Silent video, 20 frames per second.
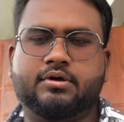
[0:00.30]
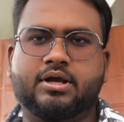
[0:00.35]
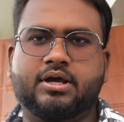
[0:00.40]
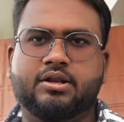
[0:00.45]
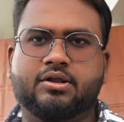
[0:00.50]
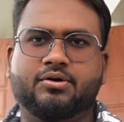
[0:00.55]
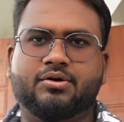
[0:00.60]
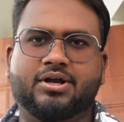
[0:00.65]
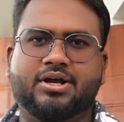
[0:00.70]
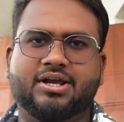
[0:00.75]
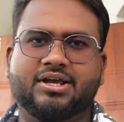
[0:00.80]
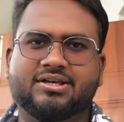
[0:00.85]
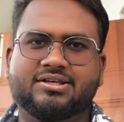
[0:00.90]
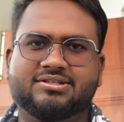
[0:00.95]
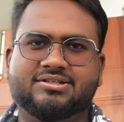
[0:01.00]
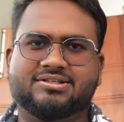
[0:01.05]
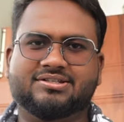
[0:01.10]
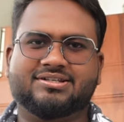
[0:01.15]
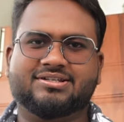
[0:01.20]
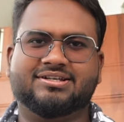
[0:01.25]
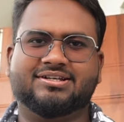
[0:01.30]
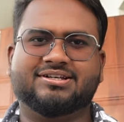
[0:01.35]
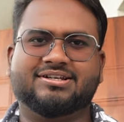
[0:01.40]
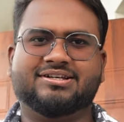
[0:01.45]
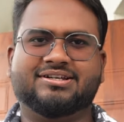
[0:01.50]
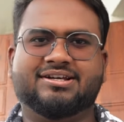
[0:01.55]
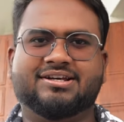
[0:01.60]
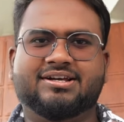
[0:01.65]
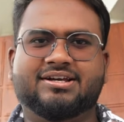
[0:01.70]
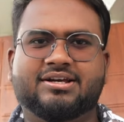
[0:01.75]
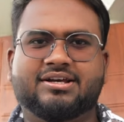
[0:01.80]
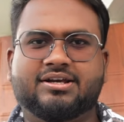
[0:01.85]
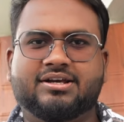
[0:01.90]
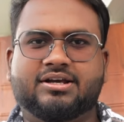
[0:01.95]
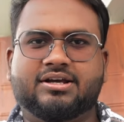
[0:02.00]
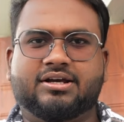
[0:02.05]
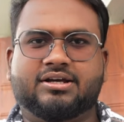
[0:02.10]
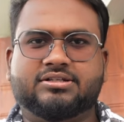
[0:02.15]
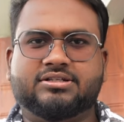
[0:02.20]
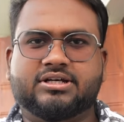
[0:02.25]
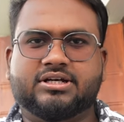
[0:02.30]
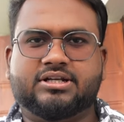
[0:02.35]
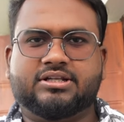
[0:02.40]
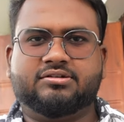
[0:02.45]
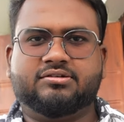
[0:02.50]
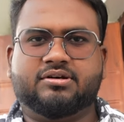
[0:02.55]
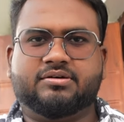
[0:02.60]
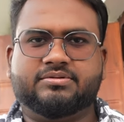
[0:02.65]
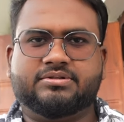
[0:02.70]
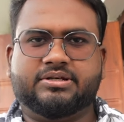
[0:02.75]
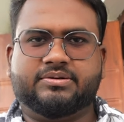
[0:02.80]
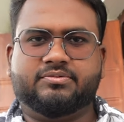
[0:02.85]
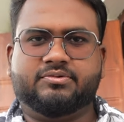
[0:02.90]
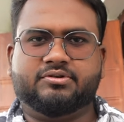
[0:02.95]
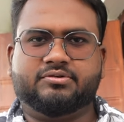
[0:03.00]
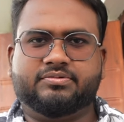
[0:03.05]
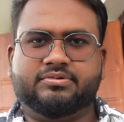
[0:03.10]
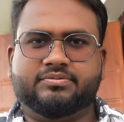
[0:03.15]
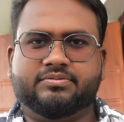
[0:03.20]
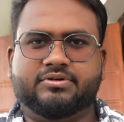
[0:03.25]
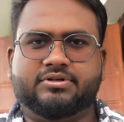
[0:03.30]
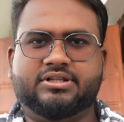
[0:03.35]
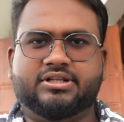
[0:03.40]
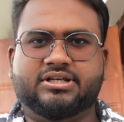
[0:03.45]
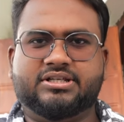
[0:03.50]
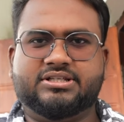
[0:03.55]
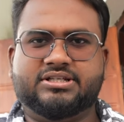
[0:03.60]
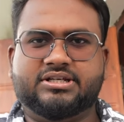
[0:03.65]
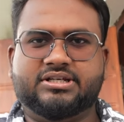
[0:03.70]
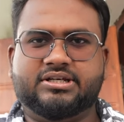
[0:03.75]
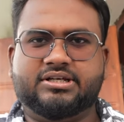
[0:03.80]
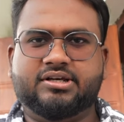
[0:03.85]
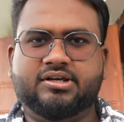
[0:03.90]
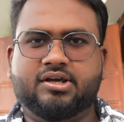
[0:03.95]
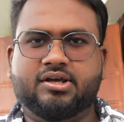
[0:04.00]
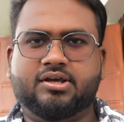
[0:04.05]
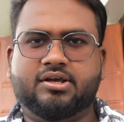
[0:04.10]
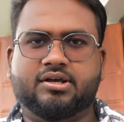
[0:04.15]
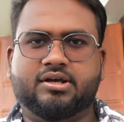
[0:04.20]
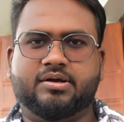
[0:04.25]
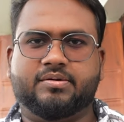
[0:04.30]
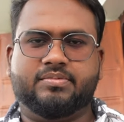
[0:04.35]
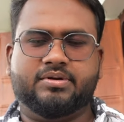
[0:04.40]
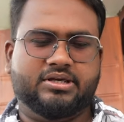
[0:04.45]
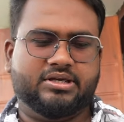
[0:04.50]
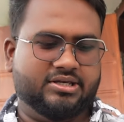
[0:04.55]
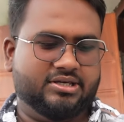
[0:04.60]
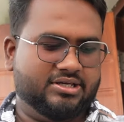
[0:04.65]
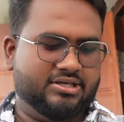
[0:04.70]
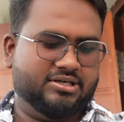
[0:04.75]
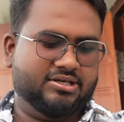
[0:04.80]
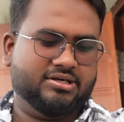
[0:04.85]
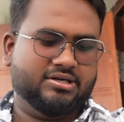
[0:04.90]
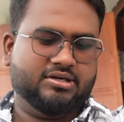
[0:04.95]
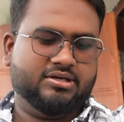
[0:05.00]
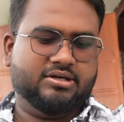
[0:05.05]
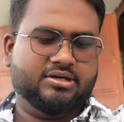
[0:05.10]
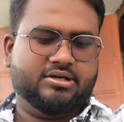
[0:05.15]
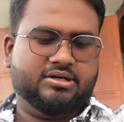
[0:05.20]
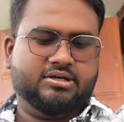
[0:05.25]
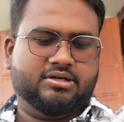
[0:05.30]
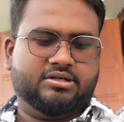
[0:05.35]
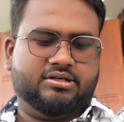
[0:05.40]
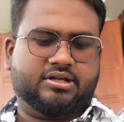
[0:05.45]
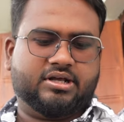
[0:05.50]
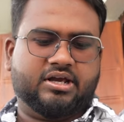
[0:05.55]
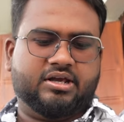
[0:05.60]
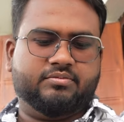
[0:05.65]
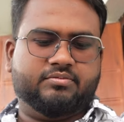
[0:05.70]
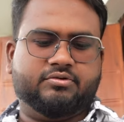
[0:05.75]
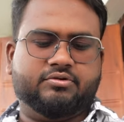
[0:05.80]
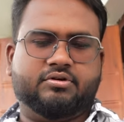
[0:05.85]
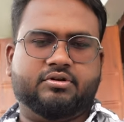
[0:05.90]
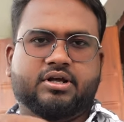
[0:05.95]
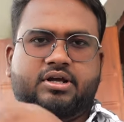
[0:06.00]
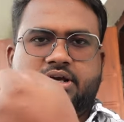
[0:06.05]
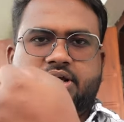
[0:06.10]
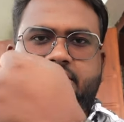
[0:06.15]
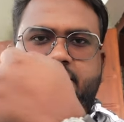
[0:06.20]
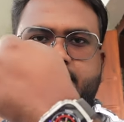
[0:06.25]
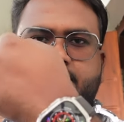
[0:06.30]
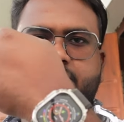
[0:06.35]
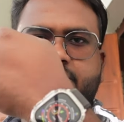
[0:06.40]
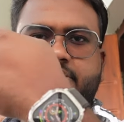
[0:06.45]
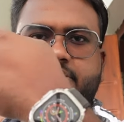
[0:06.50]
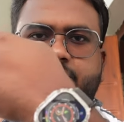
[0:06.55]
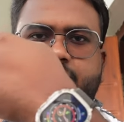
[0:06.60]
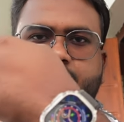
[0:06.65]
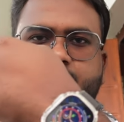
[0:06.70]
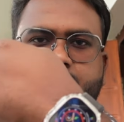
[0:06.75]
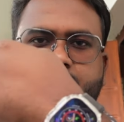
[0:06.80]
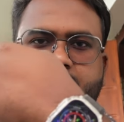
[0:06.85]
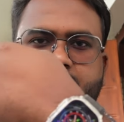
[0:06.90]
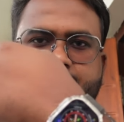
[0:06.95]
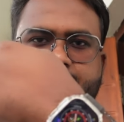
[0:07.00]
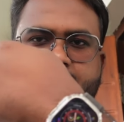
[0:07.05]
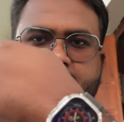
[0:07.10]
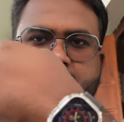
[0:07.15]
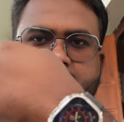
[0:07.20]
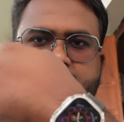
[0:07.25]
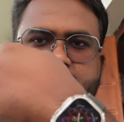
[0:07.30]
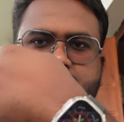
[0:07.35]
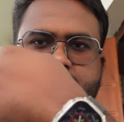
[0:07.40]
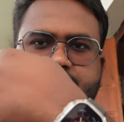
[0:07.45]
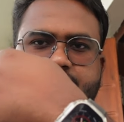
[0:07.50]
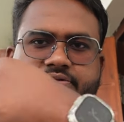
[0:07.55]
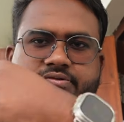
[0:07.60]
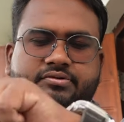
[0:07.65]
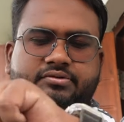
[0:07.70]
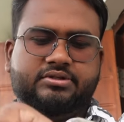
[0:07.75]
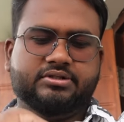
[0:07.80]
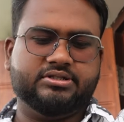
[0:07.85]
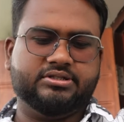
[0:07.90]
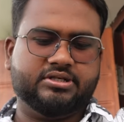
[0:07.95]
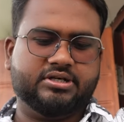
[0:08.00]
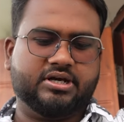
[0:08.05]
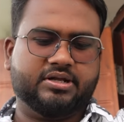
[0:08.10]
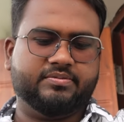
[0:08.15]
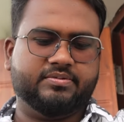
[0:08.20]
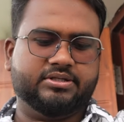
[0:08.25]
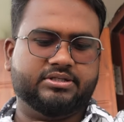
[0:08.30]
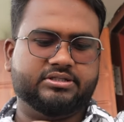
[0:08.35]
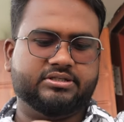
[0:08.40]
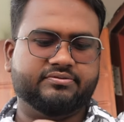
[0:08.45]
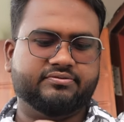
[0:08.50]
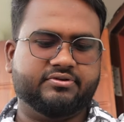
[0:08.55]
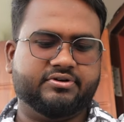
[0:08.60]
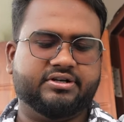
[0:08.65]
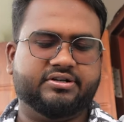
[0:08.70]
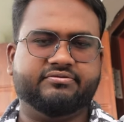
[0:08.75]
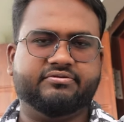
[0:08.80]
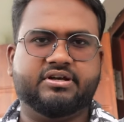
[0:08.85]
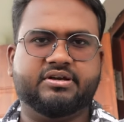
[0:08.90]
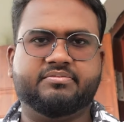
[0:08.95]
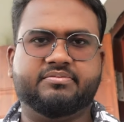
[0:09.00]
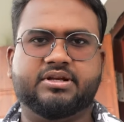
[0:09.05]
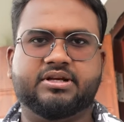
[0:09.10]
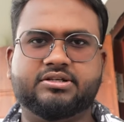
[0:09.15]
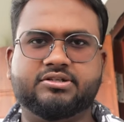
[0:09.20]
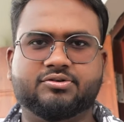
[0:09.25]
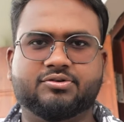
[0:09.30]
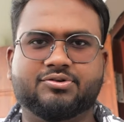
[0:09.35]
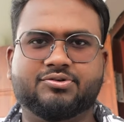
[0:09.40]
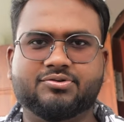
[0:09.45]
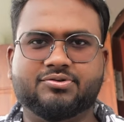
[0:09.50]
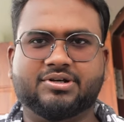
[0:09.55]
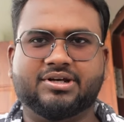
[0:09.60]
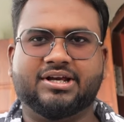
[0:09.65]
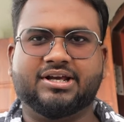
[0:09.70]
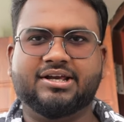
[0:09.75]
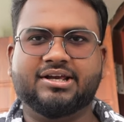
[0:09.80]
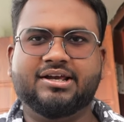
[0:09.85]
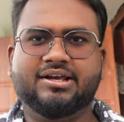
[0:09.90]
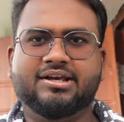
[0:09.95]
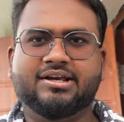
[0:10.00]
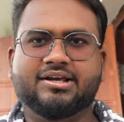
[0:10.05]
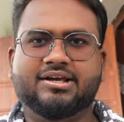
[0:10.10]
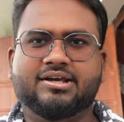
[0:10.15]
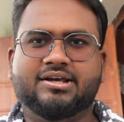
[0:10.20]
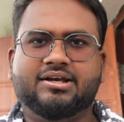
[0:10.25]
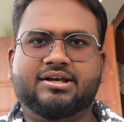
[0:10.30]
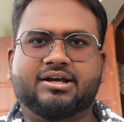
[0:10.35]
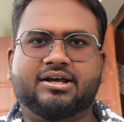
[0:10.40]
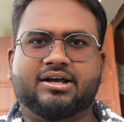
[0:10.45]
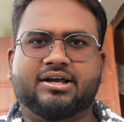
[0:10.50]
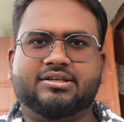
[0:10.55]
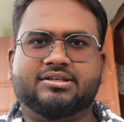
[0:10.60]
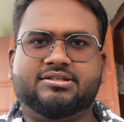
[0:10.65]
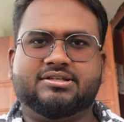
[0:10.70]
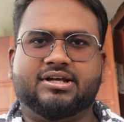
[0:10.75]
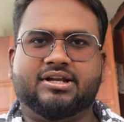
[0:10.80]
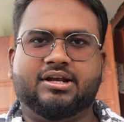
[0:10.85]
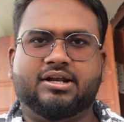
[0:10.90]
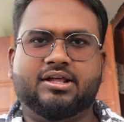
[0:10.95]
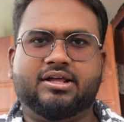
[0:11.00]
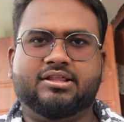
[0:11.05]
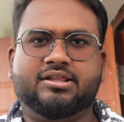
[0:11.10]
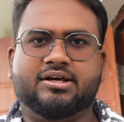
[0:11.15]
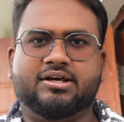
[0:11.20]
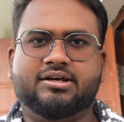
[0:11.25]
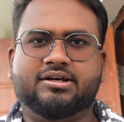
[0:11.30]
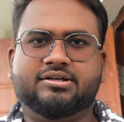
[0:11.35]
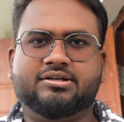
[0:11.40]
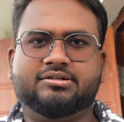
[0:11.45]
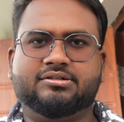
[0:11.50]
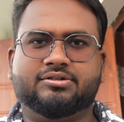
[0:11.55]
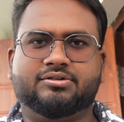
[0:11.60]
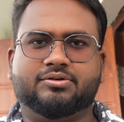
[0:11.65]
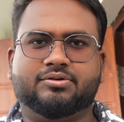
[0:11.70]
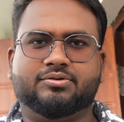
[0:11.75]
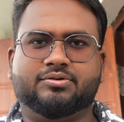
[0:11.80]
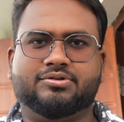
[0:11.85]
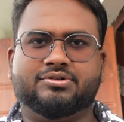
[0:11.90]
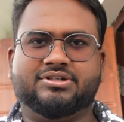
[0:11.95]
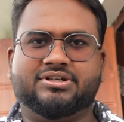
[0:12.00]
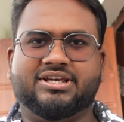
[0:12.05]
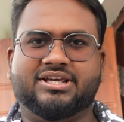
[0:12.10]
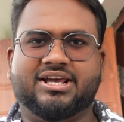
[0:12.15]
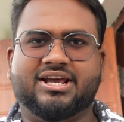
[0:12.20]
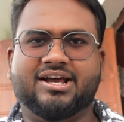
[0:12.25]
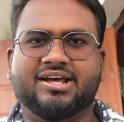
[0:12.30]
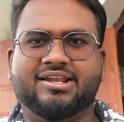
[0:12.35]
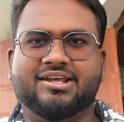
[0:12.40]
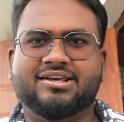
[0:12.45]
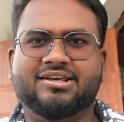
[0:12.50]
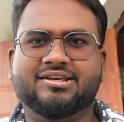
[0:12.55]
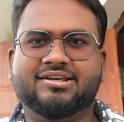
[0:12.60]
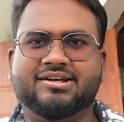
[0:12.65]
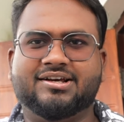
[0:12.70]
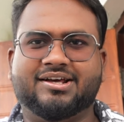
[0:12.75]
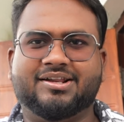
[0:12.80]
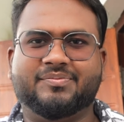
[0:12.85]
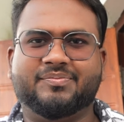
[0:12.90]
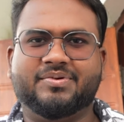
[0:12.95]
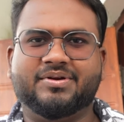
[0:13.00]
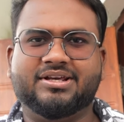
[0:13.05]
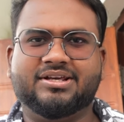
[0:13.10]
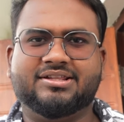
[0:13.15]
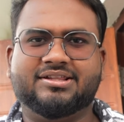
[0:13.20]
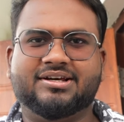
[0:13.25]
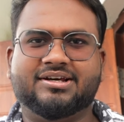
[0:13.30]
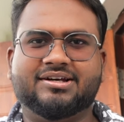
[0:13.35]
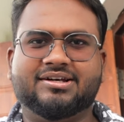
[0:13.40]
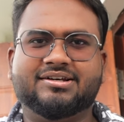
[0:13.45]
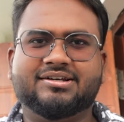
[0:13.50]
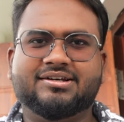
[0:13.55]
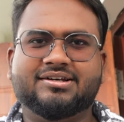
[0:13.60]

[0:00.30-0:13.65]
हेलो गाइस आशा करता हूँ आप सब लोग भी बहुत अच्छे हैं अभी टाइम हो रहा है पौने पाँच चार बज के फोर्टी फाइव मिनट्स हो चुका है आज संडे था तो कुछ किया नहीं घर पे ही था